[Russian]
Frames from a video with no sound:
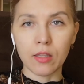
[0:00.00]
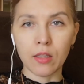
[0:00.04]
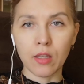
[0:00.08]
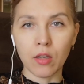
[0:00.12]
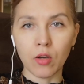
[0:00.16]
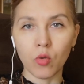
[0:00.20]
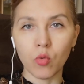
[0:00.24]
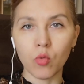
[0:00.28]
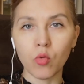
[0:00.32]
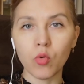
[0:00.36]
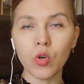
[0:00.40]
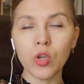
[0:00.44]

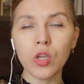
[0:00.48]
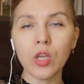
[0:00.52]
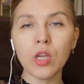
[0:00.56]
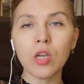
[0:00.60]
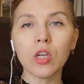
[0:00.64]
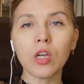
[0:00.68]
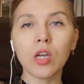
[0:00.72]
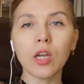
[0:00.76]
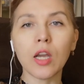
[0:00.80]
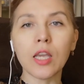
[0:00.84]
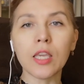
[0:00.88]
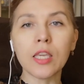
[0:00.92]

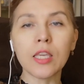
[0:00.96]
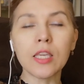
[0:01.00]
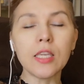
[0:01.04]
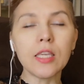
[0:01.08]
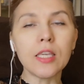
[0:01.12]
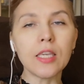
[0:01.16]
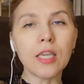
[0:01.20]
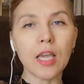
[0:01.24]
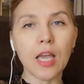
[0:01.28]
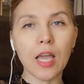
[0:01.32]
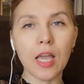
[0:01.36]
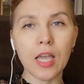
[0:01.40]
такое,
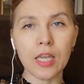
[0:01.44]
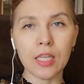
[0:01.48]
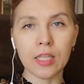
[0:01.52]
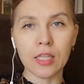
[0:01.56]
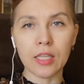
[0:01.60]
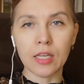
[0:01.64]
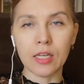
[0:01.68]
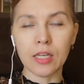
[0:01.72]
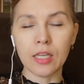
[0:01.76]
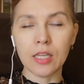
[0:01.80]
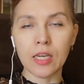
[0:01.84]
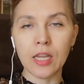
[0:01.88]
какие
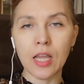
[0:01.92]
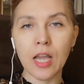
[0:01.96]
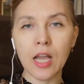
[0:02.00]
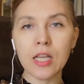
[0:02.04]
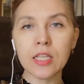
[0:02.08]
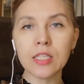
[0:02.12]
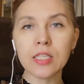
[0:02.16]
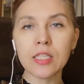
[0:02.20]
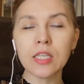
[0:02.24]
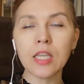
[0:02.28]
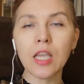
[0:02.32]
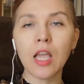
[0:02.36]
это
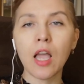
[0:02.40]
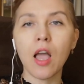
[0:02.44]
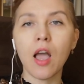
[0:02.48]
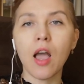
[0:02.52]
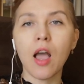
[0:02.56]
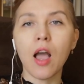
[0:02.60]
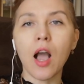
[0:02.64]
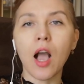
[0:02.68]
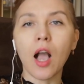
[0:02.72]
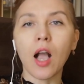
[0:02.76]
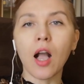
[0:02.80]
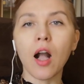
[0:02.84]
грязи,
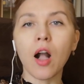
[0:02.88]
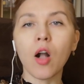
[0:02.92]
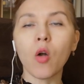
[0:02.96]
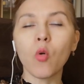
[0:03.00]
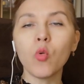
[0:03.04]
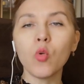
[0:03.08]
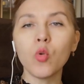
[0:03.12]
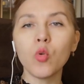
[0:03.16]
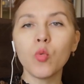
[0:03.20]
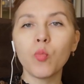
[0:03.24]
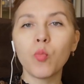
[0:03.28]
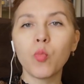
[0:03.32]

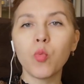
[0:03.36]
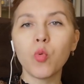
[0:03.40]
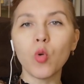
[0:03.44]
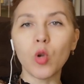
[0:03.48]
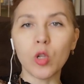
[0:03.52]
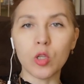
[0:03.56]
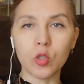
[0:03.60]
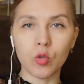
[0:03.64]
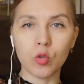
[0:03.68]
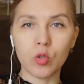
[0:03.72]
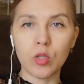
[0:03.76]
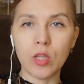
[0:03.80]
какую
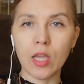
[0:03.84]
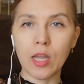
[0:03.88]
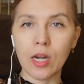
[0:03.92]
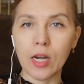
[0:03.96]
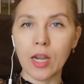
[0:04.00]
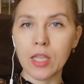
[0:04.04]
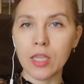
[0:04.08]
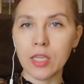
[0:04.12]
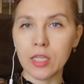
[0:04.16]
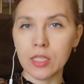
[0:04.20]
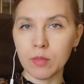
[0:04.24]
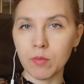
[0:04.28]
пользу для
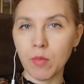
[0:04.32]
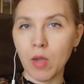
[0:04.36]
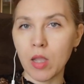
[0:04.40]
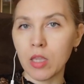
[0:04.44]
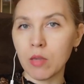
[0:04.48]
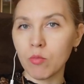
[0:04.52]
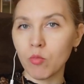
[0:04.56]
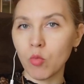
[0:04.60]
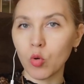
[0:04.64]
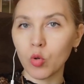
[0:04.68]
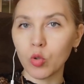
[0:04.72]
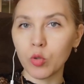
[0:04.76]
организма
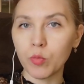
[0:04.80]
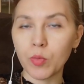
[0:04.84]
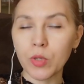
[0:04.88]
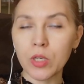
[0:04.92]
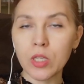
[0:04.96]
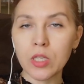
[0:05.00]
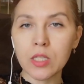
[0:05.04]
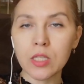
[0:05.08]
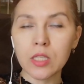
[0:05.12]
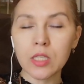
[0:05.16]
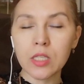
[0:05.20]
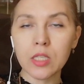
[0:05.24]
они могут
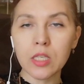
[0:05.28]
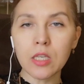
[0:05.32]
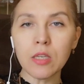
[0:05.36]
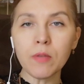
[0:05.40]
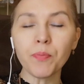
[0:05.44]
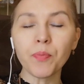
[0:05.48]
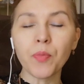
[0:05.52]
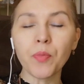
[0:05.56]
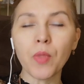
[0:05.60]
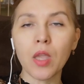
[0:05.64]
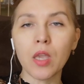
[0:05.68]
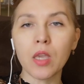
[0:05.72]
принести,
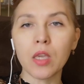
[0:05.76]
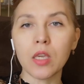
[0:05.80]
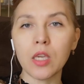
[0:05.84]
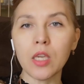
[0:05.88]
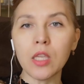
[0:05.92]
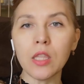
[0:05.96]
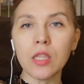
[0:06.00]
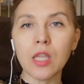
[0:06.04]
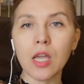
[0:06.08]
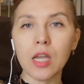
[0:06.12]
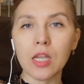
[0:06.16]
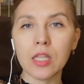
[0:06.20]

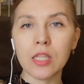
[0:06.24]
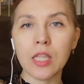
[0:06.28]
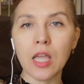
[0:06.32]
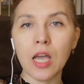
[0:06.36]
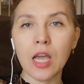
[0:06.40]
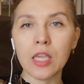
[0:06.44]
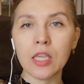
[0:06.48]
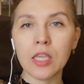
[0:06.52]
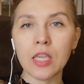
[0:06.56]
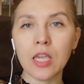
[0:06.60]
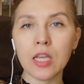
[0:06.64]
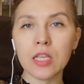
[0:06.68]
и
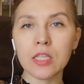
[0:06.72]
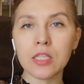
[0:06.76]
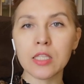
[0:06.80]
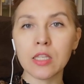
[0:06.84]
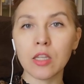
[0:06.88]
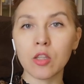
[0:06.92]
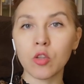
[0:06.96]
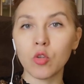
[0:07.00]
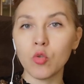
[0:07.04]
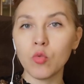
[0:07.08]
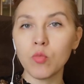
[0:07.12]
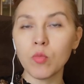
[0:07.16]
тогда я
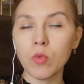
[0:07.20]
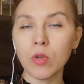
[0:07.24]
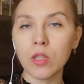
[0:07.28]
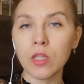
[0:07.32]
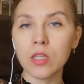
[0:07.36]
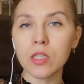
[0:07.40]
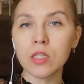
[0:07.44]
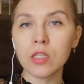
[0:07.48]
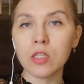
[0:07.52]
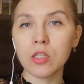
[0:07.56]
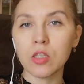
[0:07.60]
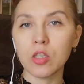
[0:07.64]

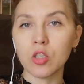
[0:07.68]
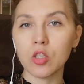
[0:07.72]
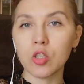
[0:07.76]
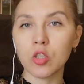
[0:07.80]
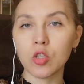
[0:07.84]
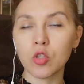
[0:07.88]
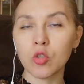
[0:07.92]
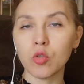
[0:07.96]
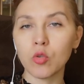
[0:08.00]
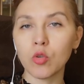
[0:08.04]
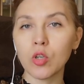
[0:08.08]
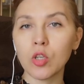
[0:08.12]
задумалась, не
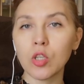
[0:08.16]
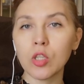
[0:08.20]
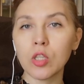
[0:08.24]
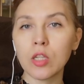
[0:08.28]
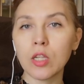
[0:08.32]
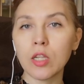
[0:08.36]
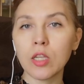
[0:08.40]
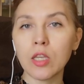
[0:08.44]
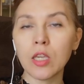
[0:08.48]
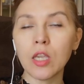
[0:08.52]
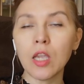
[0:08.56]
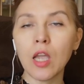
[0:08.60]

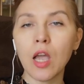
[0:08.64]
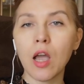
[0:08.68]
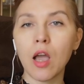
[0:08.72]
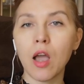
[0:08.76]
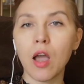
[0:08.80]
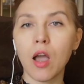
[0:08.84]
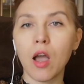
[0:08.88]
стоит ли